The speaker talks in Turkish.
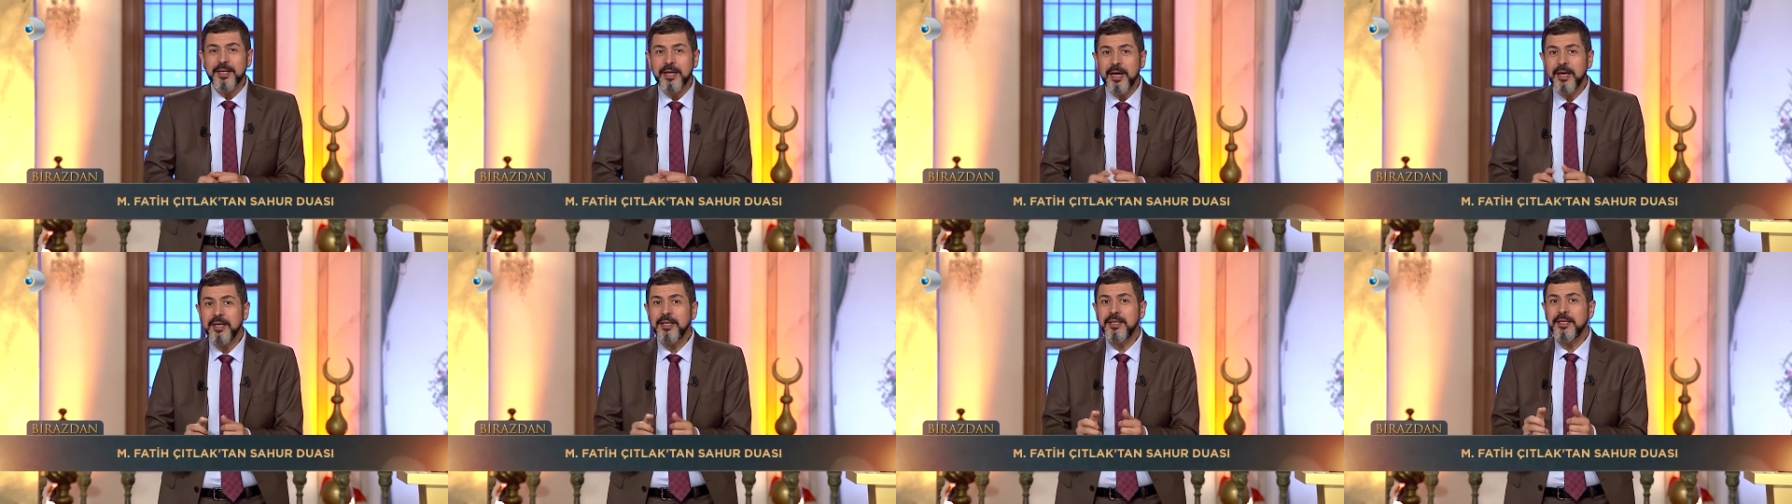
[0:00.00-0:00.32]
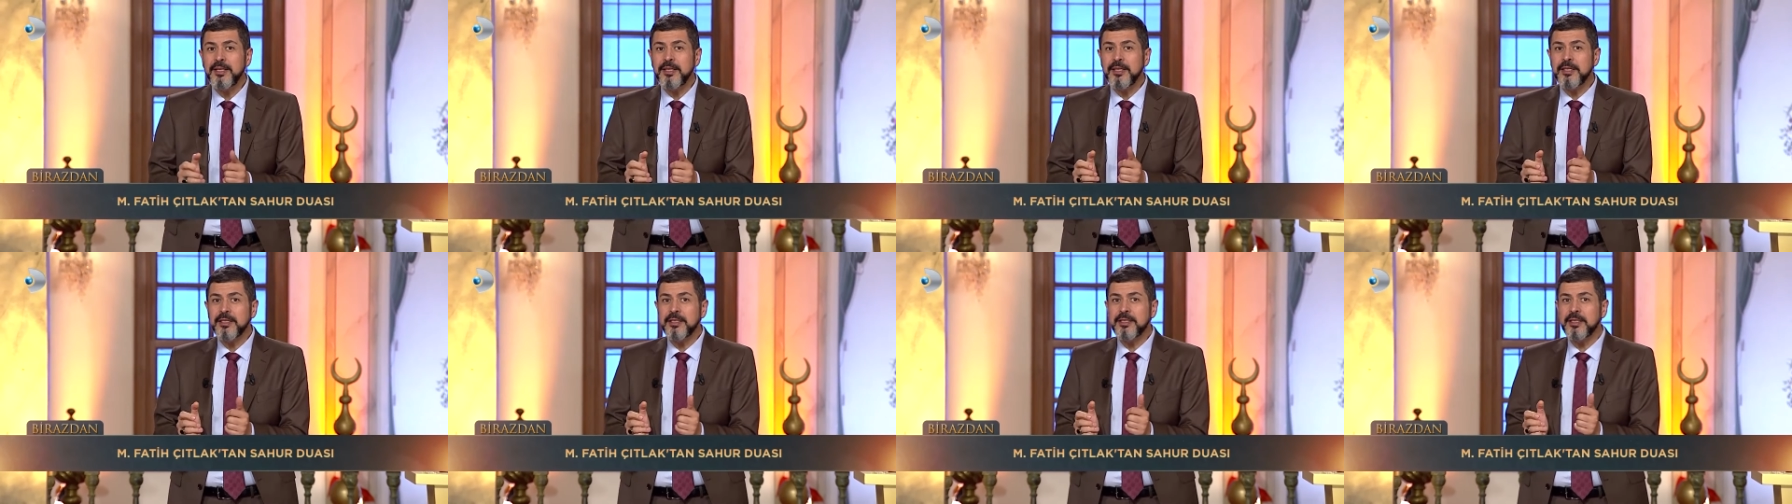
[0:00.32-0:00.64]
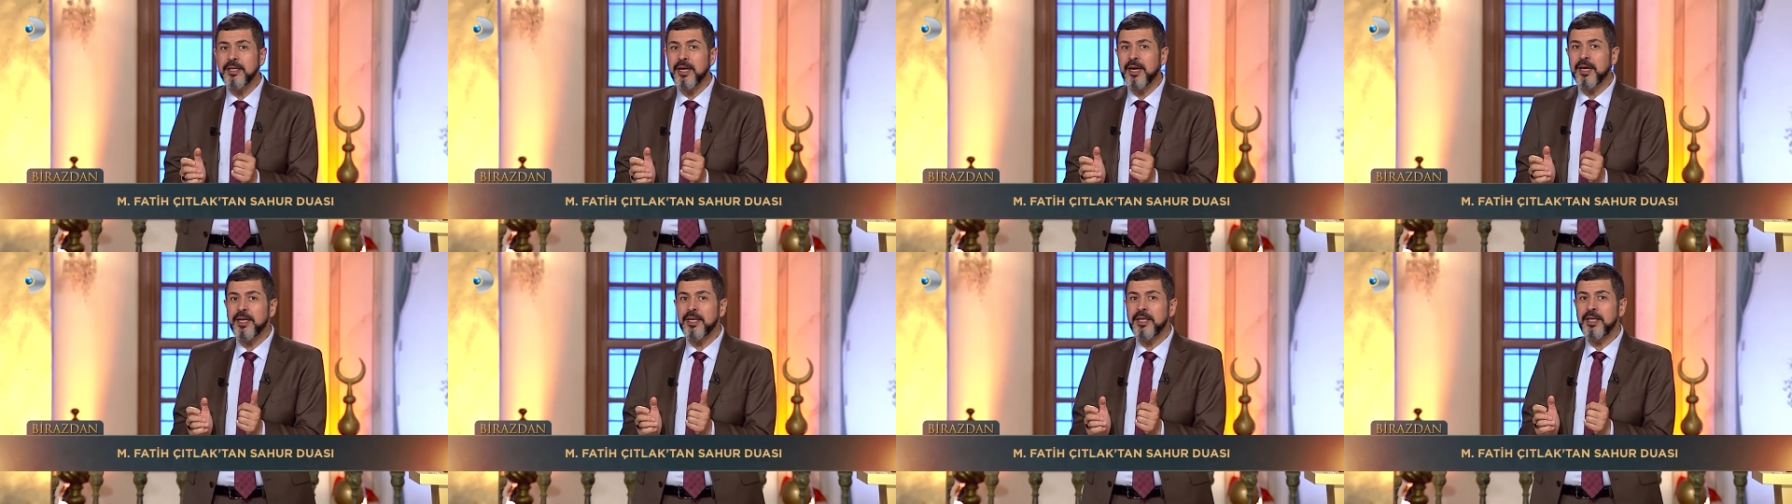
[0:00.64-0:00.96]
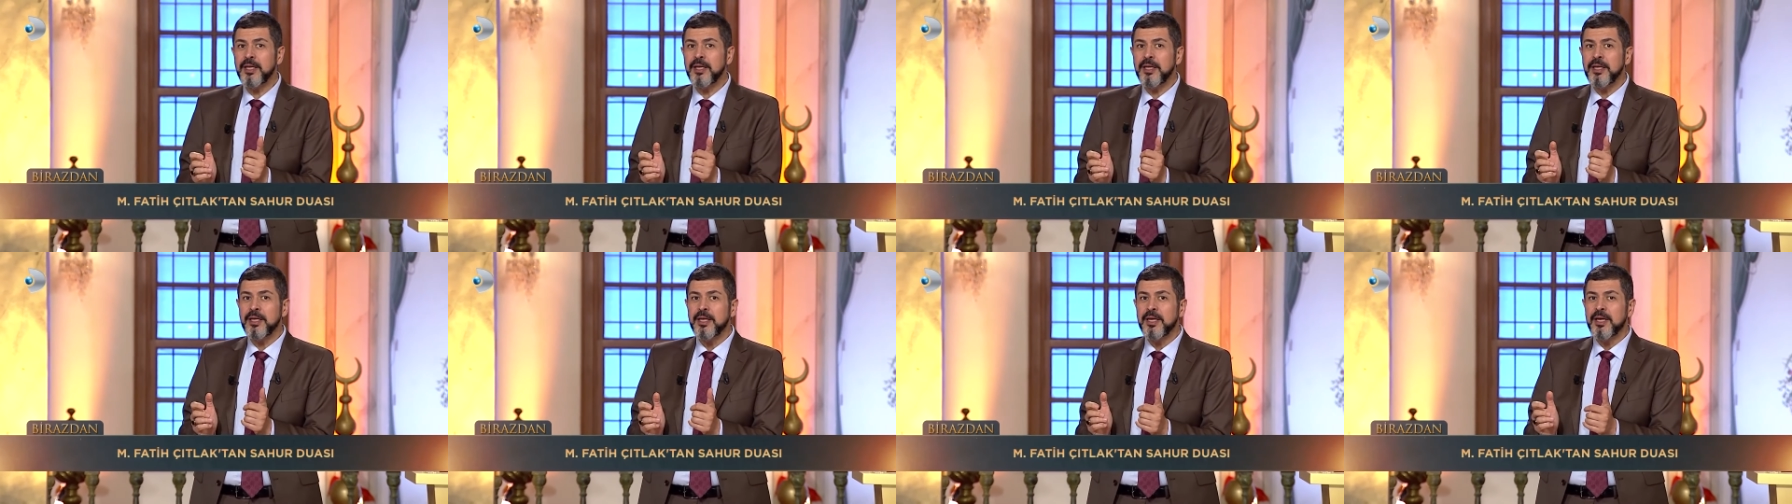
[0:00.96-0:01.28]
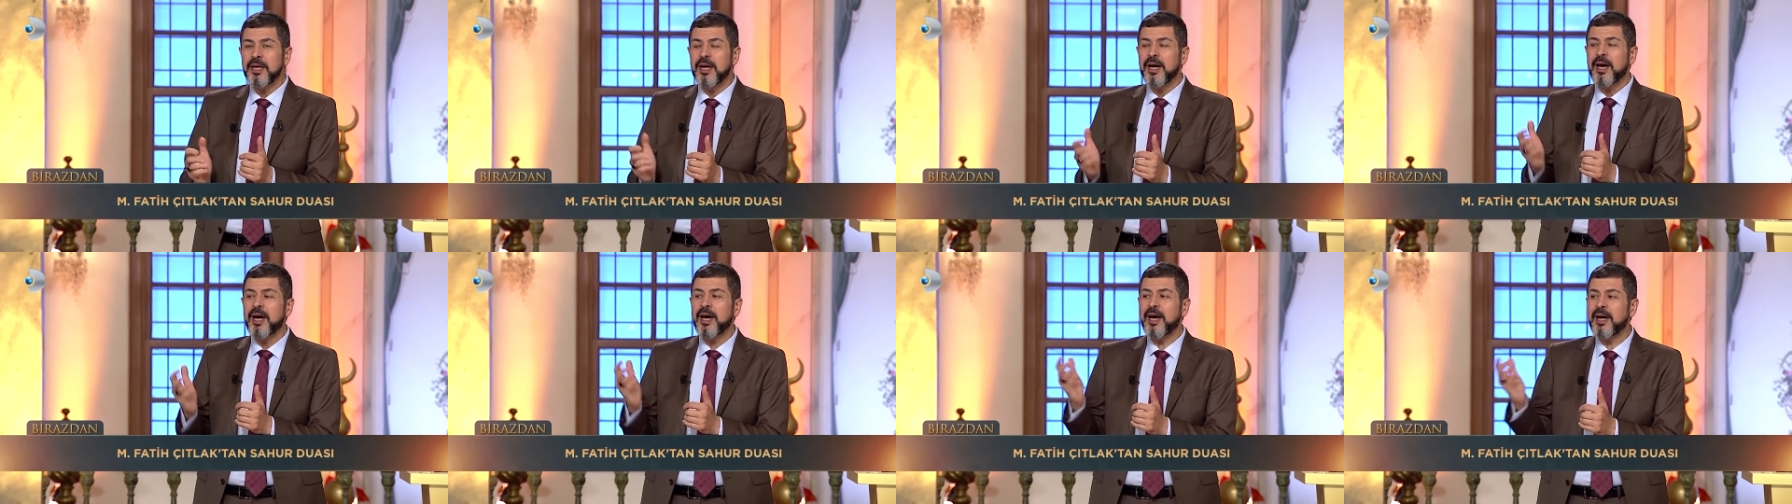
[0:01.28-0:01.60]
gayri ihtiyari
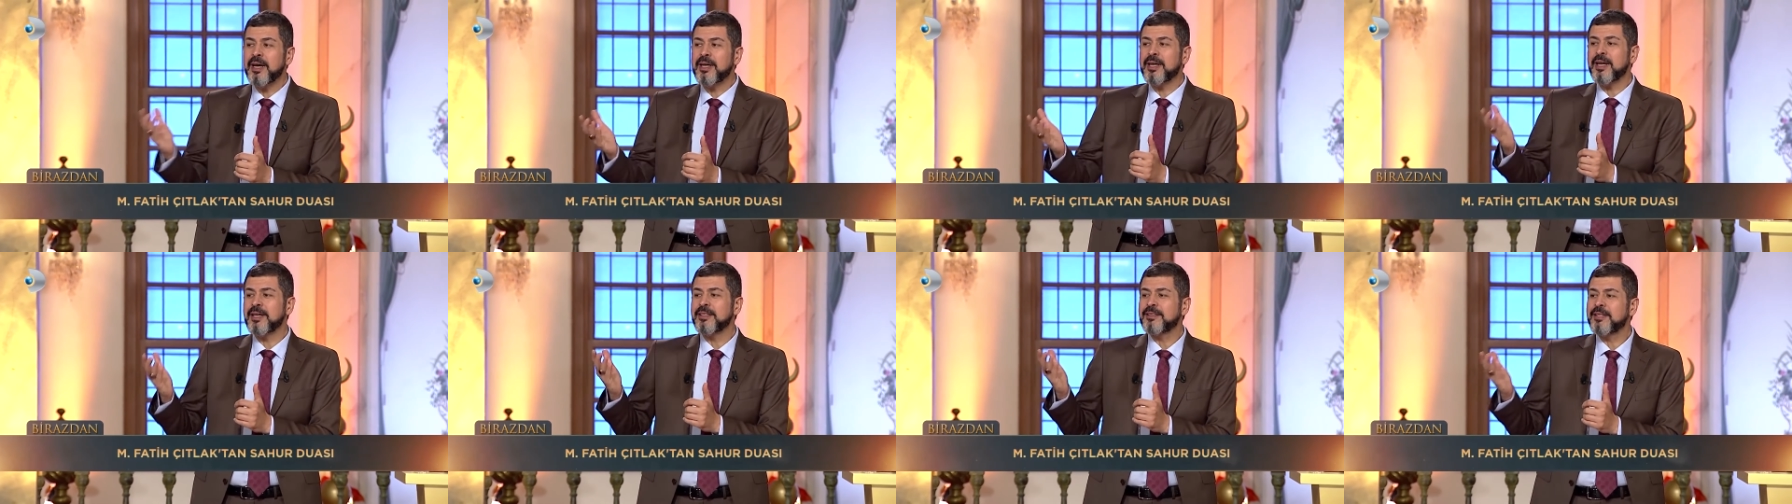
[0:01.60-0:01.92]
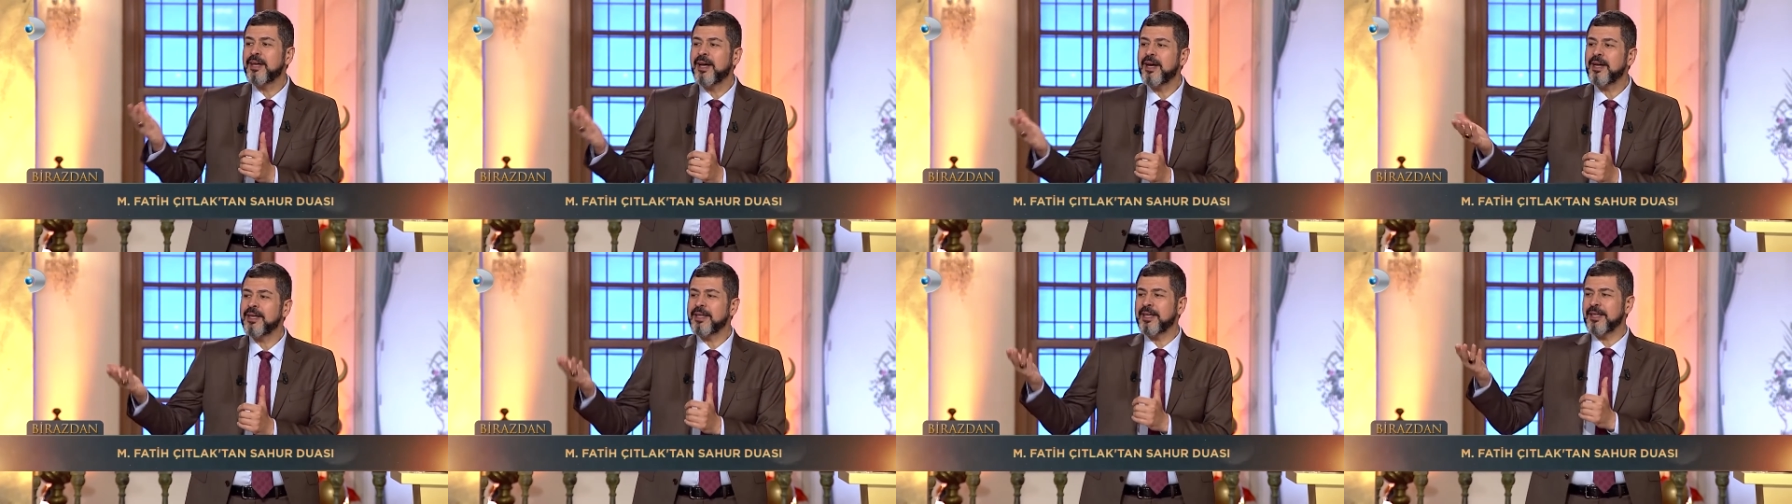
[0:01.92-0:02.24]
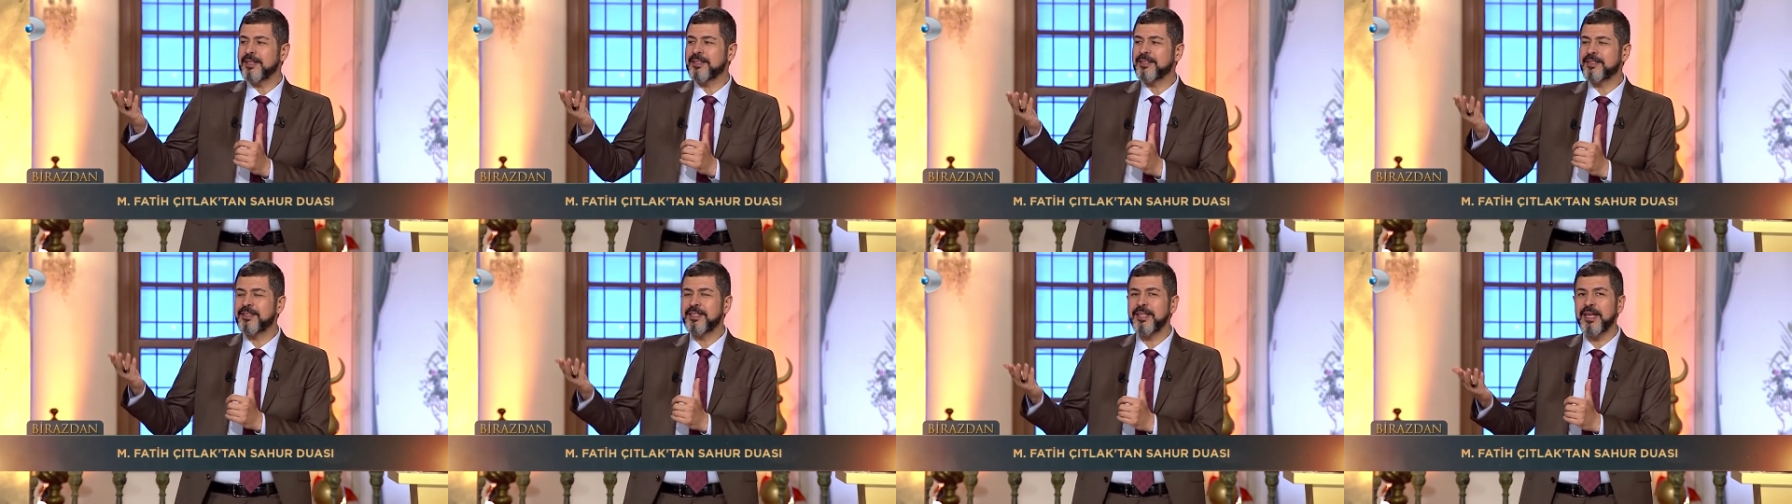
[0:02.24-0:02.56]
hak et hak et